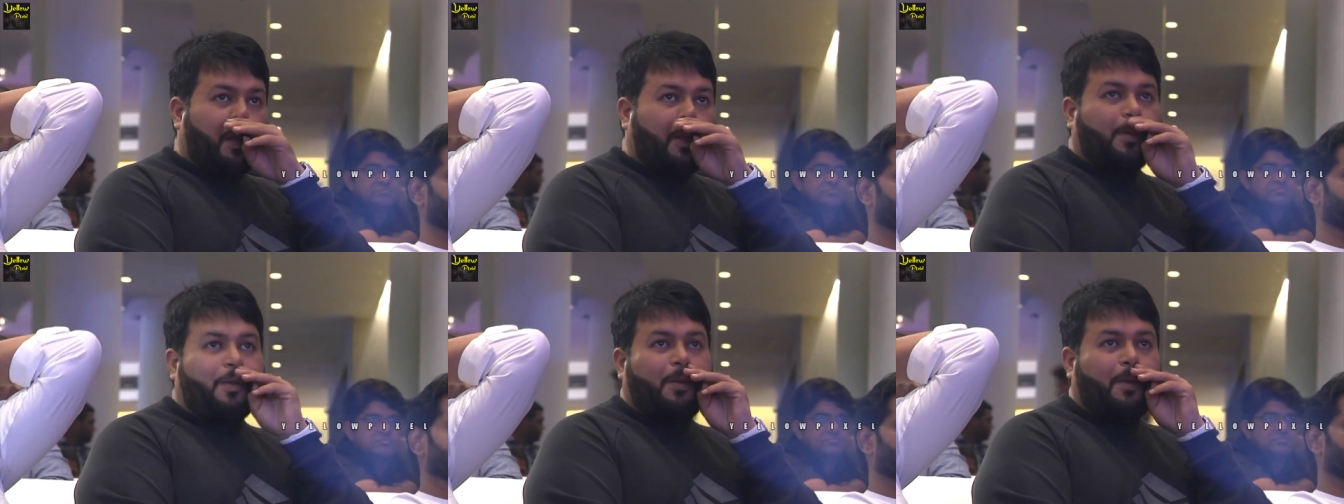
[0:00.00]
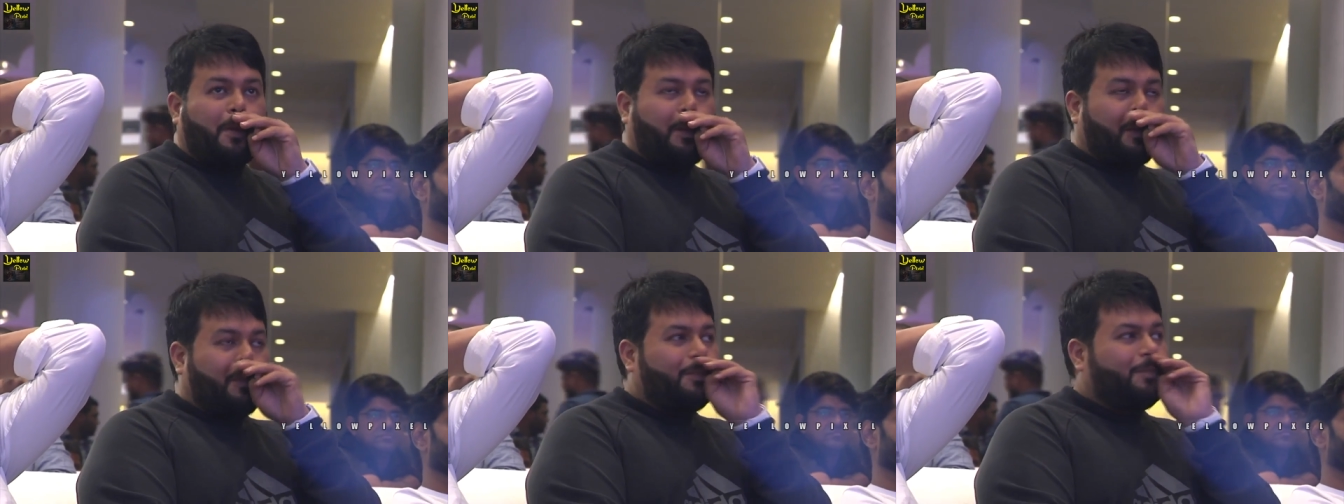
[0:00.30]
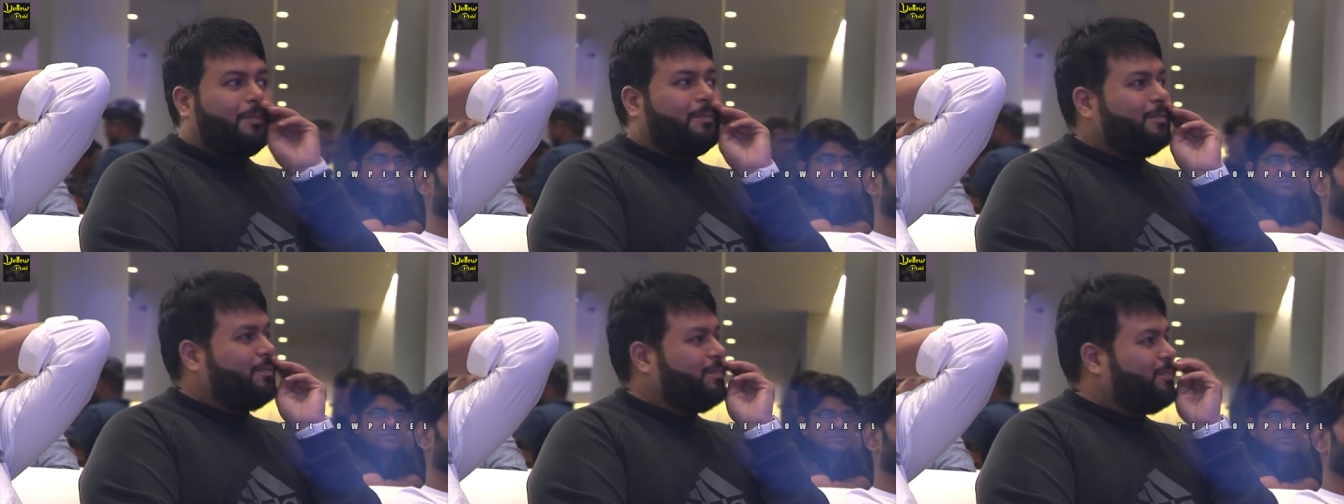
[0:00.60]

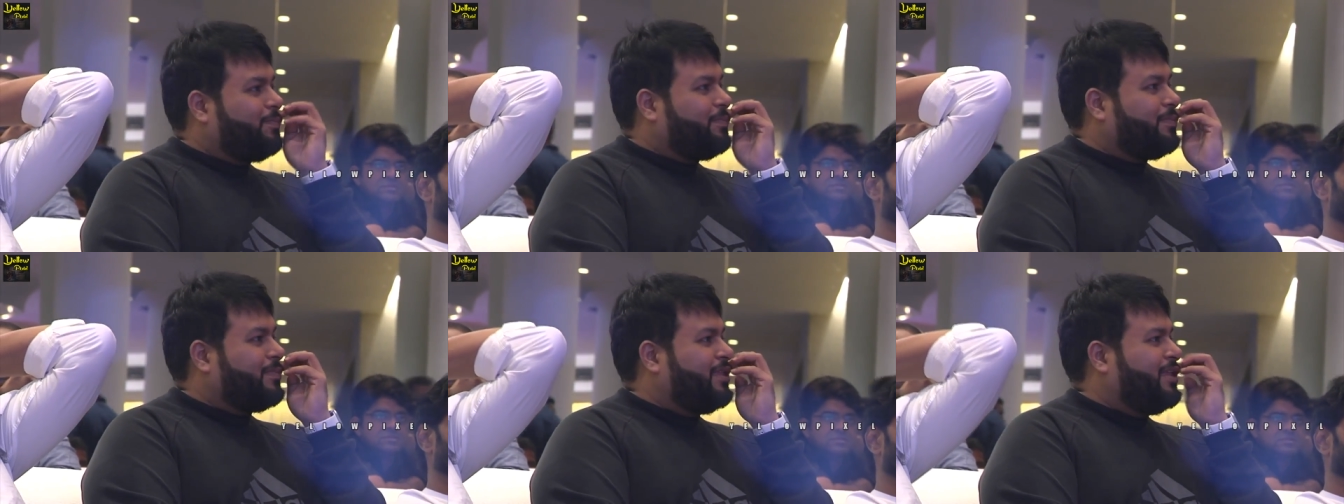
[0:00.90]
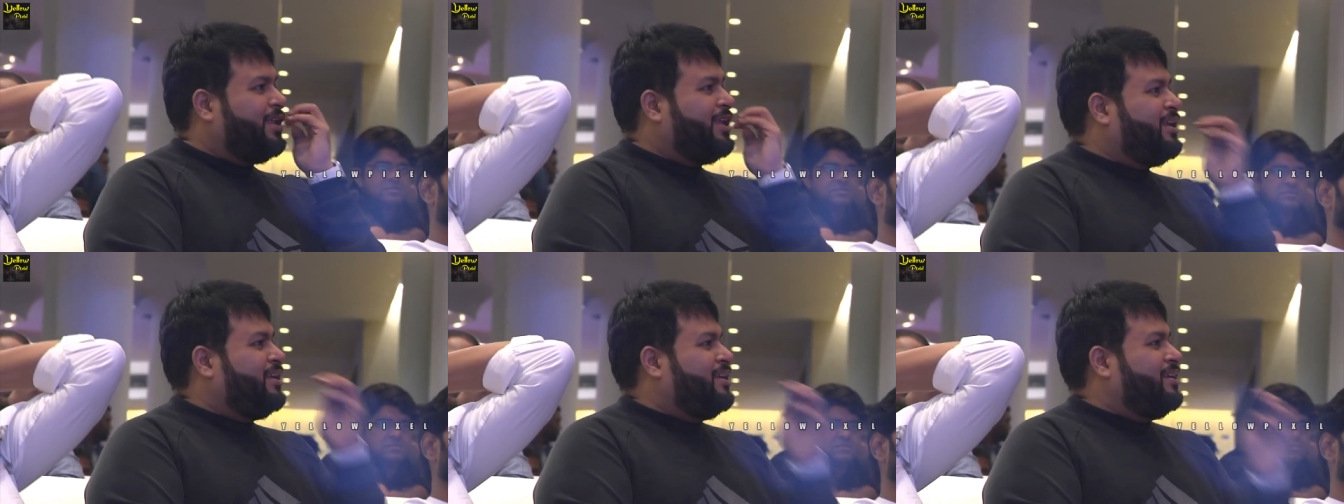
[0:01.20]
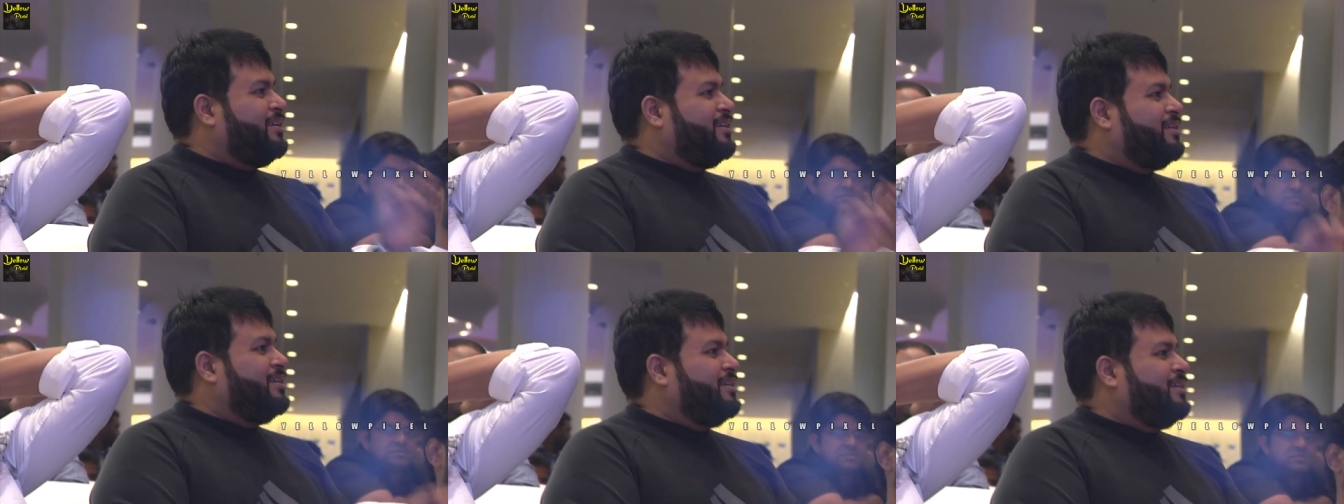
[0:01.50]
చేసాము
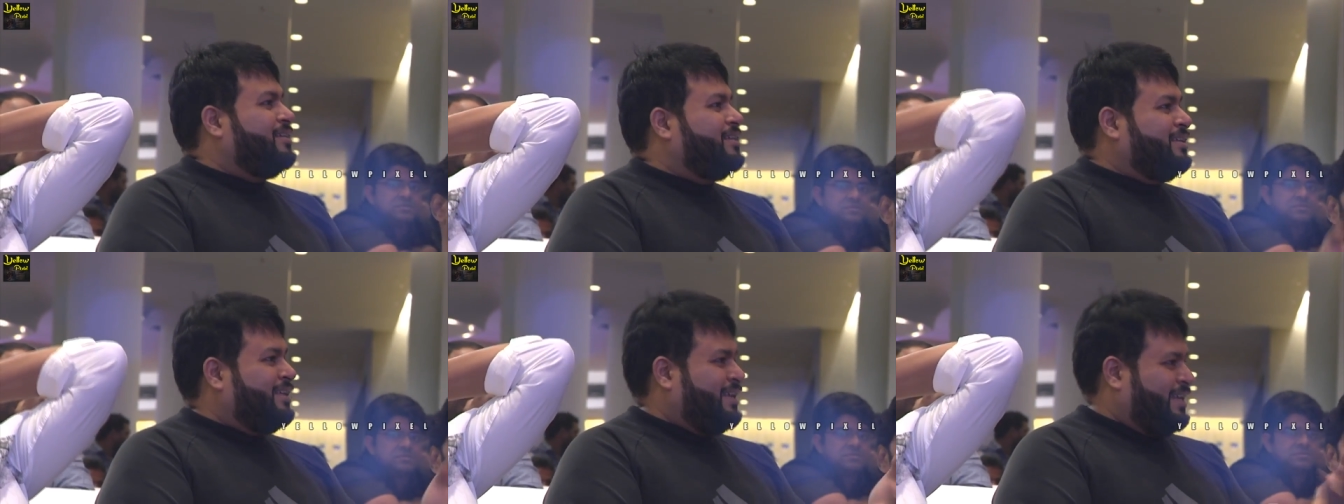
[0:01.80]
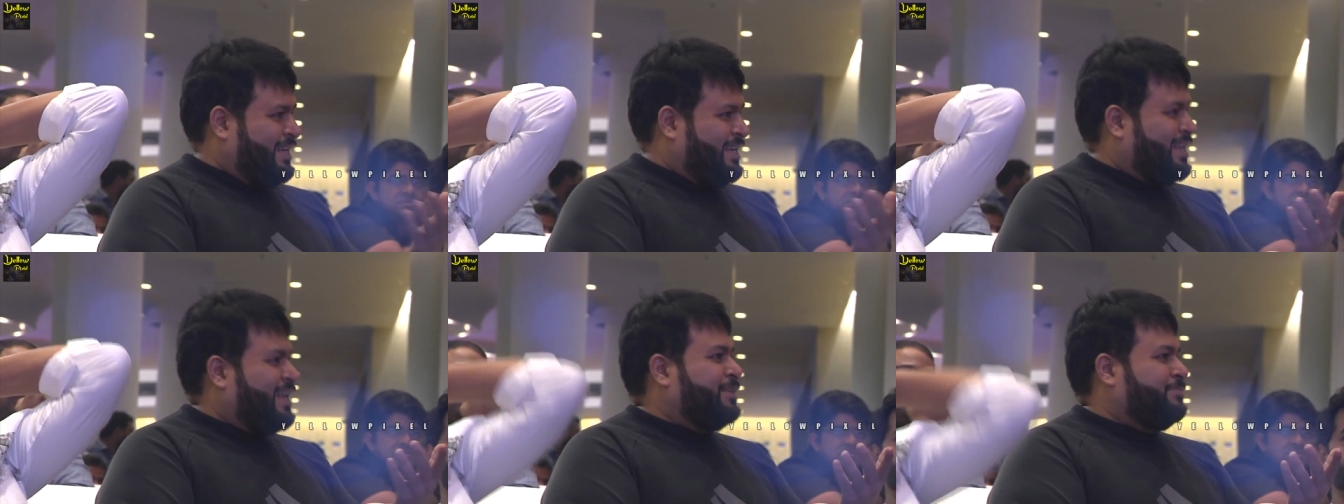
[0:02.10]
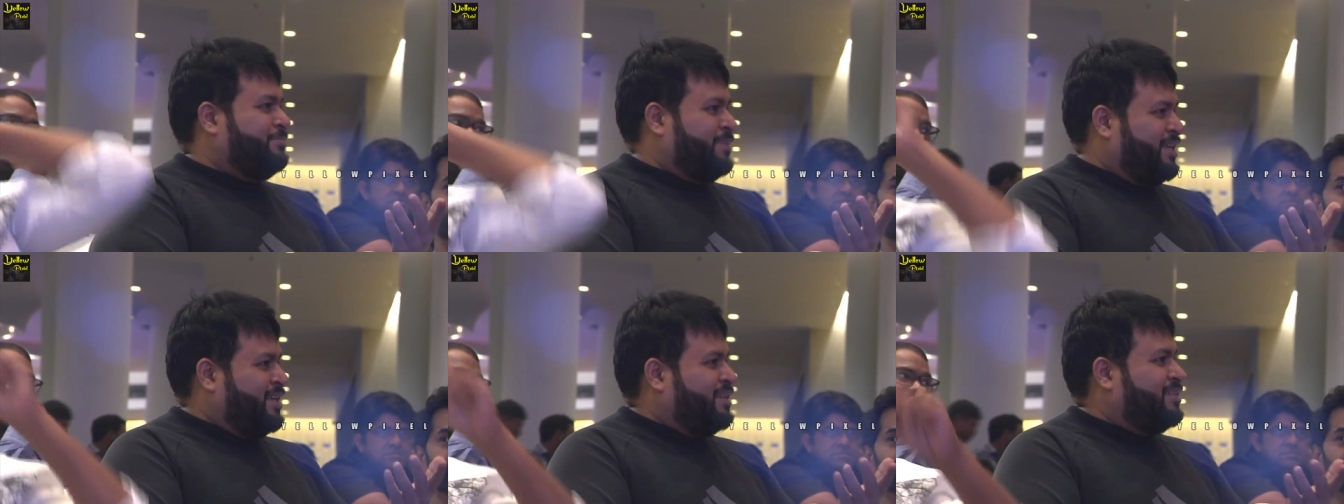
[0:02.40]
ఈ ఫ్రీడమ్ నేను ఎక్కడ